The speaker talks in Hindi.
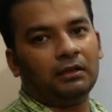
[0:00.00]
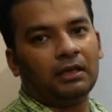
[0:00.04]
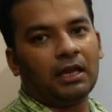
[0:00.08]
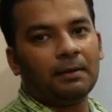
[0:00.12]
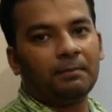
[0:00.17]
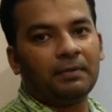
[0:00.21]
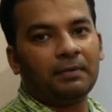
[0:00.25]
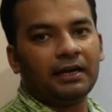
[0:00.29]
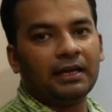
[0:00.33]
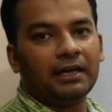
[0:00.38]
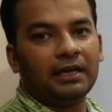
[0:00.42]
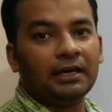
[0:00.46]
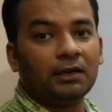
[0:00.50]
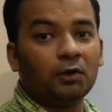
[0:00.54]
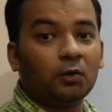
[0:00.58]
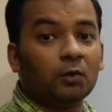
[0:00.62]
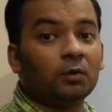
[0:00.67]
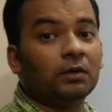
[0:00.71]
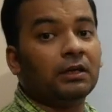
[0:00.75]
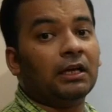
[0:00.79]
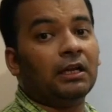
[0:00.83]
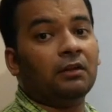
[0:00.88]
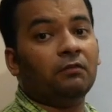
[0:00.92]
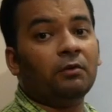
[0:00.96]
क्या पढ़ेंगे
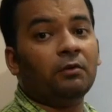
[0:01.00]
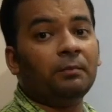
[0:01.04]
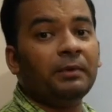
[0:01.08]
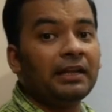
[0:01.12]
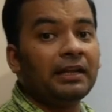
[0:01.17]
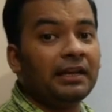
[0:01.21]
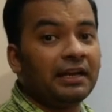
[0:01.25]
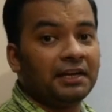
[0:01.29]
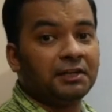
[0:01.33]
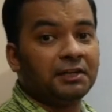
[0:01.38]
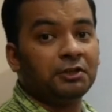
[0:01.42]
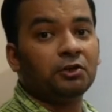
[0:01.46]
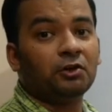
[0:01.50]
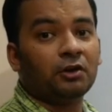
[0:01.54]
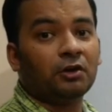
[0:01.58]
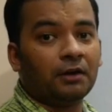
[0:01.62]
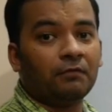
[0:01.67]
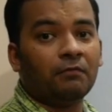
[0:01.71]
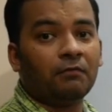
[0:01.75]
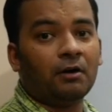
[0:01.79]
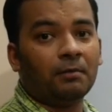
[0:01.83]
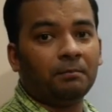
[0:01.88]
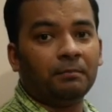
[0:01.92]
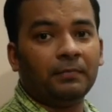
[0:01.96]
टोटल वो भी रेशियो के
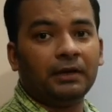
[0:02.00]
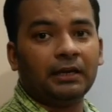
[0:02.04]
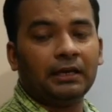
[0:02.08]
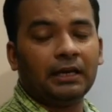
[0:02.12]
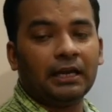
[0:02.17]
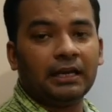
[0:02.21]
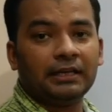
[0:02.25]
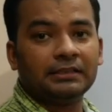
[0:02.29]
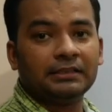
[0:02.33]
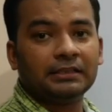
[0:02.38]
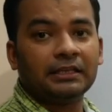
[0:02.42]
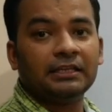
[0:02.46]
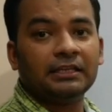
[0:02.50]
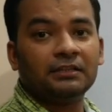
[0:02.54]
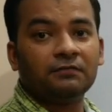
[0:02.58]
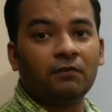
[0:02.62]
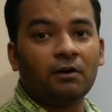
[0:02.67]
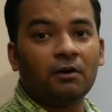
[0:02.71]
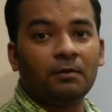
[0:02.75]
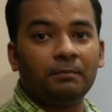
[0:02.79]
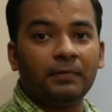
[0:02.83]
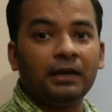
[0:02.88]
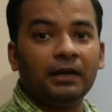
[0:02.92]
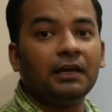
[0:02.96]
फॉर्म में किस किस
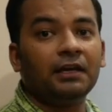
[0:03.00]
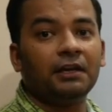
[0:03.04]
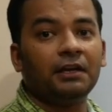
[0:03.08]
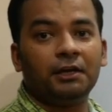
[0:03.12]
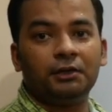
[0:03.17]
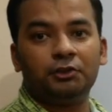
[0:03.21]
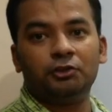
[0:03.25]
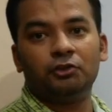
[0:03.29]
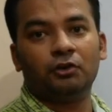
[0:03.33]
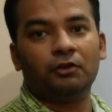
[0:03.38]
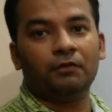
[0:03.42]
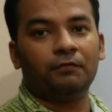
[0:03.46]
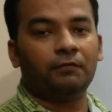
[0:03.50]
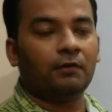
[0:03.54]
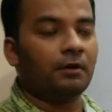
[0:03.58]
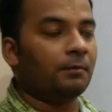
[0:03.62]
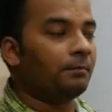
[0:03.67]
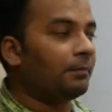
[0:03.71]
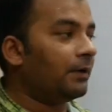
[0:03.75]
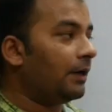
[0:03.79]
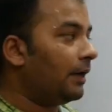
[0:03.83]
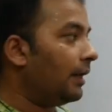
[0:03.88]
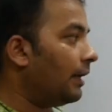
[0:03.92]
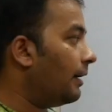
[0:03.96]
फॉर्म में रेशियो के
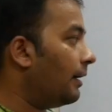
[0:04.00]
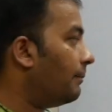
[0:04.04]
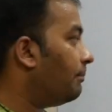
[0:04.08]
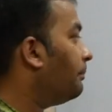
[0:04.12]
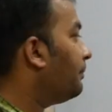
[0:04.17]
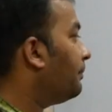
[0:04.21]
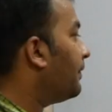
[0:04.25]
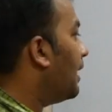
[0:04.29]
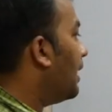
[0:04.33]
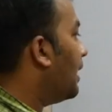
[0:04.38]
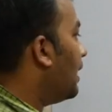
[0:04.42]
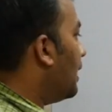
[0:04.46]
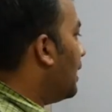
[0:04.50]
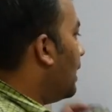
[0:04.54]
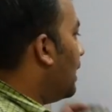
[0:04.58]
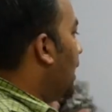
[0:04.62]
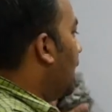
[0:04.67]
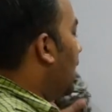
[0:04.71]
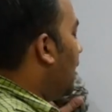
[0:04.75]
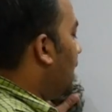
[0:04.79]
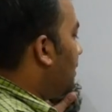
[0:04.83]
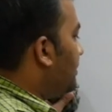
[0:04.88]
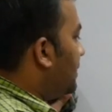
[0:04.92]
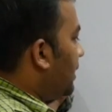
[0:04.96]
फॉर्म में ठीक है
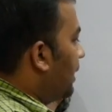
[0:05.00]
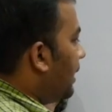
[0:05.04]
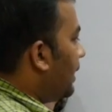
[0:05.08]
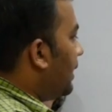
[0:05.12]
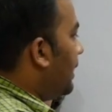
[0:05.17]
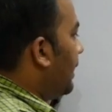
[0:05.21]
अब ज़रा